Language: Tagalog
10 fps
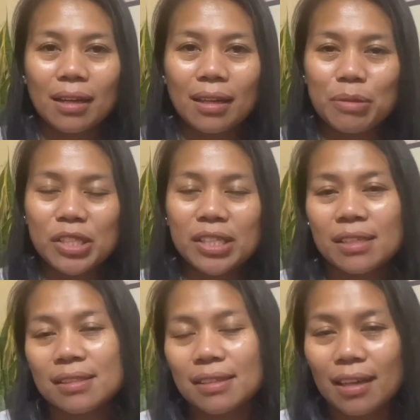number
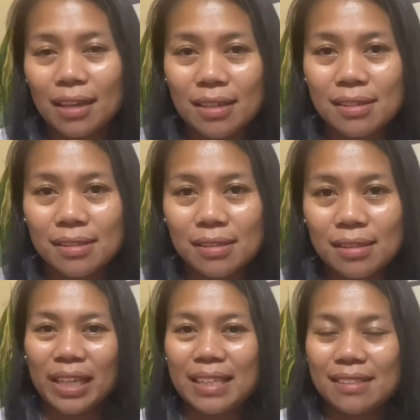six is
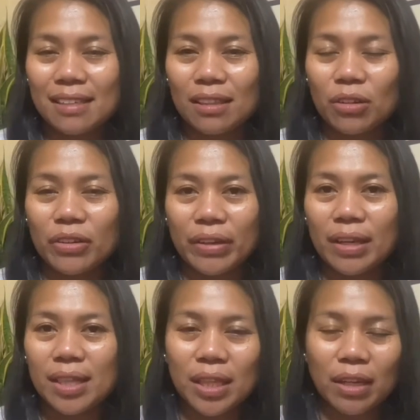exit or
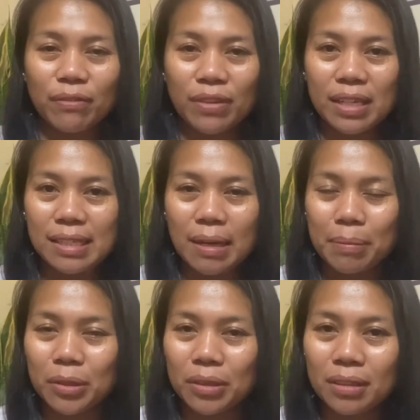re-entry visa
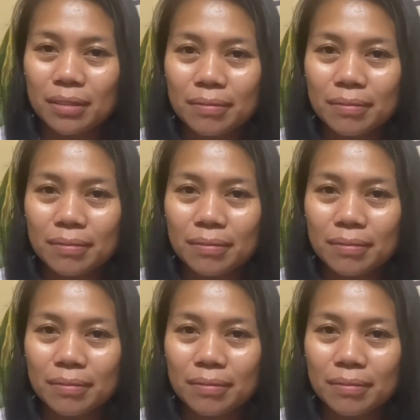mo.